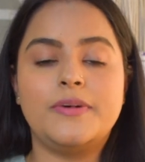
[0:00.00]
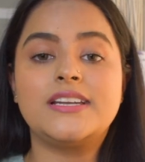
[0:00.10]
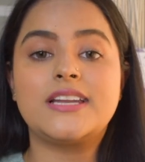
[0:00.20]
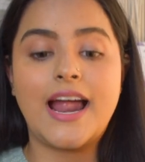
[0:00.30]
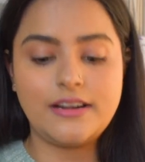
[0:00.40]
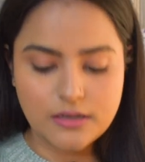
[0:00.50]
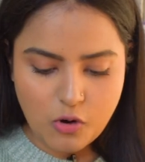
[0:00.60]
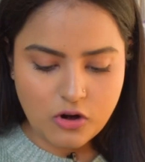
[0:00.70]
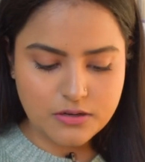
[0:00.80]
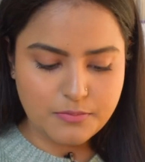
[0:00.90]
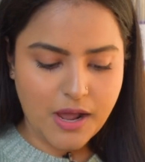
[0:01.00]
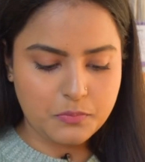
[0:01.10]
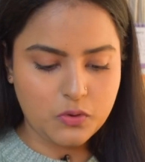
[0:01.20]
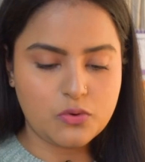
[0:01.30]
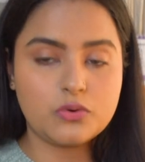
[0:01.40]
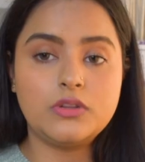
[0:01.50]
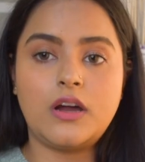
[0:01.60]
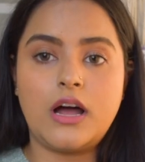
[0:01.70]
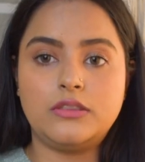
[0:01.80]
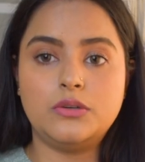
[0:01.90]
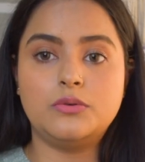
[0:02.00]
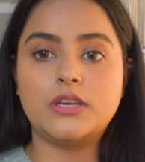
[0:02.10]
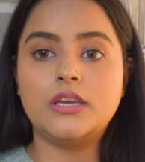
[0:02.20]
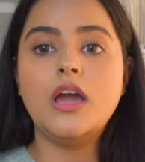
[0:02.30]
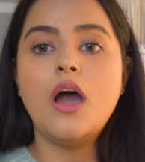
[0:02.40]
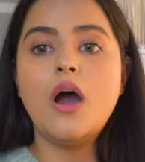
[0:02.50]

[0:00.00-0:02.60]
मैं रैंडम ऑर्डर में आप लोगों को दिखाती हूँ कि